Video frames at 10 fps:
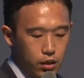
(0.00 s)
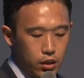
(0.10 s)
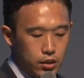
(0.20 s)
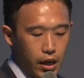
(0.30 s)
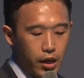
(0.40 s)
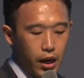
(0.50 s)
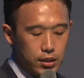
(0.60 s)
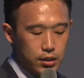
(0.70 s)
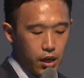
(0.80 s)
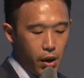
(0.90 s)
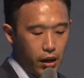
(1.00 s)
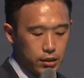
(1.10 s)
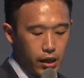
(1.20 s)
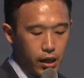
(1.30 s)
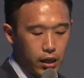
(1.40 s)
災害発生前
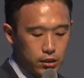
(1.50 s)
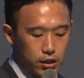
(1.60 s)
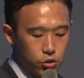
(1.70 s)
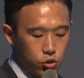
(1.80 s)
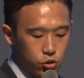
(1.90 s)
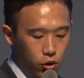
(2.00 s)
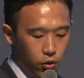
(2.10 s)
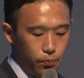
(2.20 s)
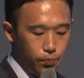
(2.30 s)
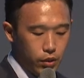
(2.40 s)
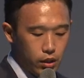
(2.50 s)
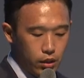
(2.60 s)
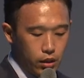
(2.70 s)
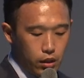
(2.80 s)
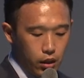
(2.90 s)
災害発生直後、
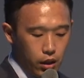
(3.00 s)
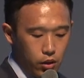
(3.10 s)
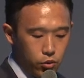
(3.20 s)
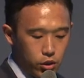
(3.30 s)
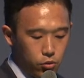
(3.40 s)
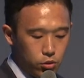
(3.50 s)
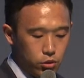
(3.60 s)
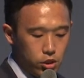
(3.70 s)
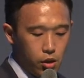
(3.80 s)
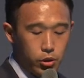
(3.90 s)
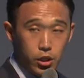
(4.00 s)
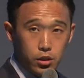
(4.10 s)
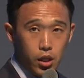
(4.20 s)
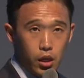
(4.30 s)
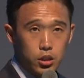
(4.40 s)
えこういったことを調べていっ
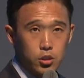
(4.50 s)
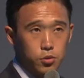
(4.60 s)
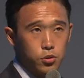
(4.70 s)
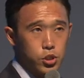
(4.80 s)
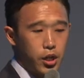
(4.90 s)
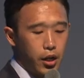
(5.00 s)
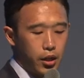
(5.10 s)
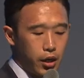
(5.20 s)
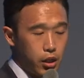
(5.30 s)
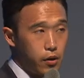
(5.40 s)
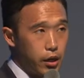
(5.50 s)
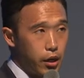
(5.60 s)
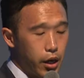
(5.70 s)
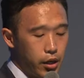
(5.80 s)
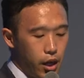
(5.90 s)
て自分の力だけでは
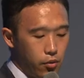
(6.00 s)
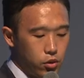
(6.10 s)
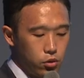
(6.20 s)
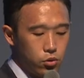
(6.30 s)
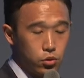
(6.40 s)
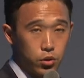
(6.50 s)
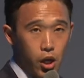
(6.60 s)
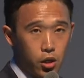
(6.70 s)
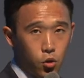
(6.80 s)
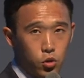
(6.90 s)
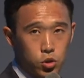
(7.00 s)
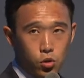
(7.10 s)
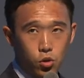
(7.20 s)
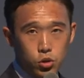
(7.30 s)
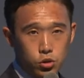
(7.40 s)
限界だということで共助
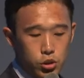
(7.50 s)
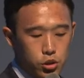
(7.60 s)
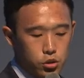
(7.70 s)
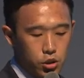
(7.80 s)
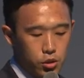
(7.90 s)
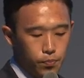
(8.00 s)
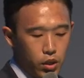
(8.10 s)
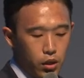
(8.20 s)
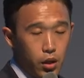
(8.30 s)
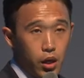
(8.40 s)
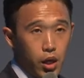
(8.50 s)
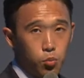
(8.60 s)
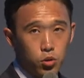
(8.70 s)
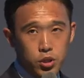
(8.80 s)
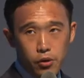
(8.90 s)
公助に気づき、え
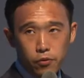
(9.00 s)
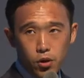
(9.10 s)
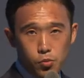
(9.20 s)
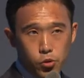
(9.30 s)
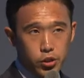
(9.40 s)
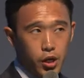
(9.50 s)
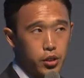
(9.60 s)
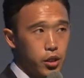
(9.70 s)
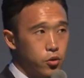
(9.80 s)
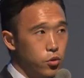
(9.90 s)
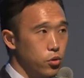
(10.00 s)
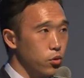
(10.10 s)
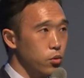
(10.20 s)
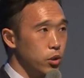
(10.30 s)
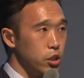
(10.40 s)
防災フォーラムを開いていこうと
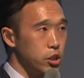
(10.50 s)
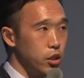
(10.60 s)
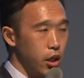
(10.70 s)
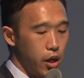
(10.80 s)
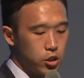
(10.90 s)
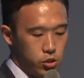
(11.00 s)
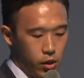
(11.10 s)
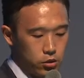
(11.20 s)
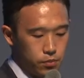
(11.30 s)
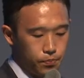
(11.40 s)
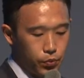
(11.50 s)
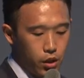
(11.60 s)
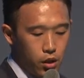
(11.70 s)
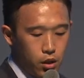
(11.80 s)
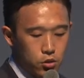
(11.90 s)
子どもたちが提案します
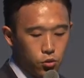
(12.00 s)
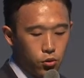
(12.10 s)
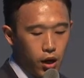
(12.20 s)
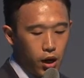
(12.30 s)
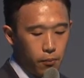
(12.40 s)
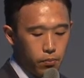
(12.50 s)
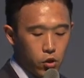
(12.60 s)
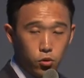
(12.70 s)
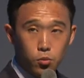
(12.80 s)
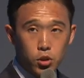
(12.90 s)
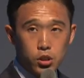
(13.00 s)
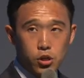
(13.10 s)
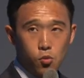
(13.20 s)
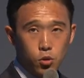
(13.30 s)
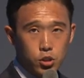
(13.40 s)
そこから子どもたち
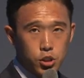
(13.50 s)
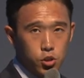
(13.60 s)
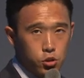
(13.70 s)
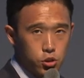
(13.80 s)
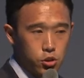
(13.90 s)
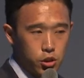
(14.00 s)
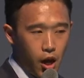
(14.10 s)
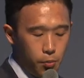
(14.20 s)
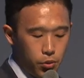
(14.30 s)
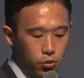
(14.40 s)
は主に自助について発表